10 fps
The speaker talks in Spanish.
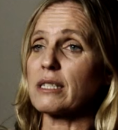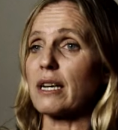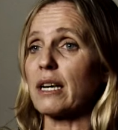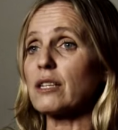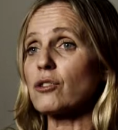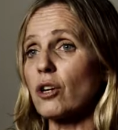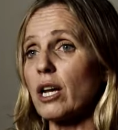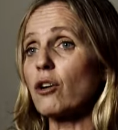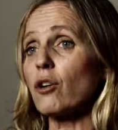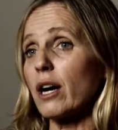se
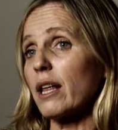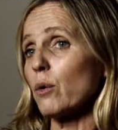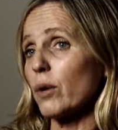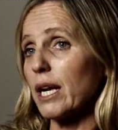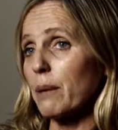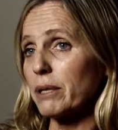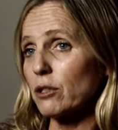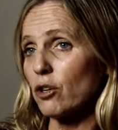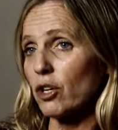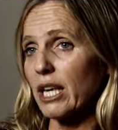relacionan con cada una de las
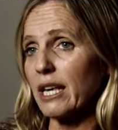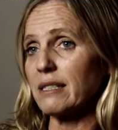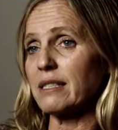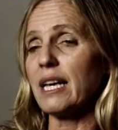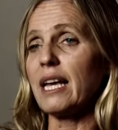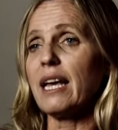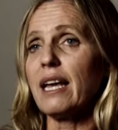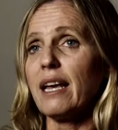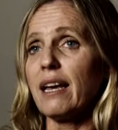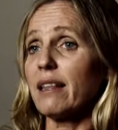patologías.
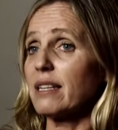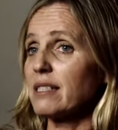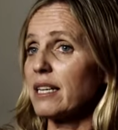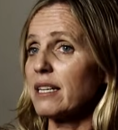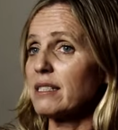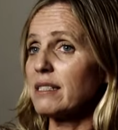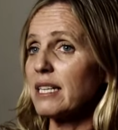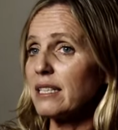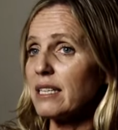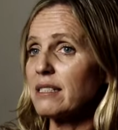Es decir, en
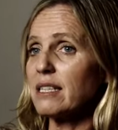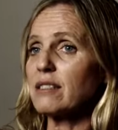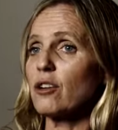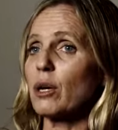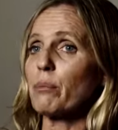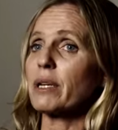síntesis, lo que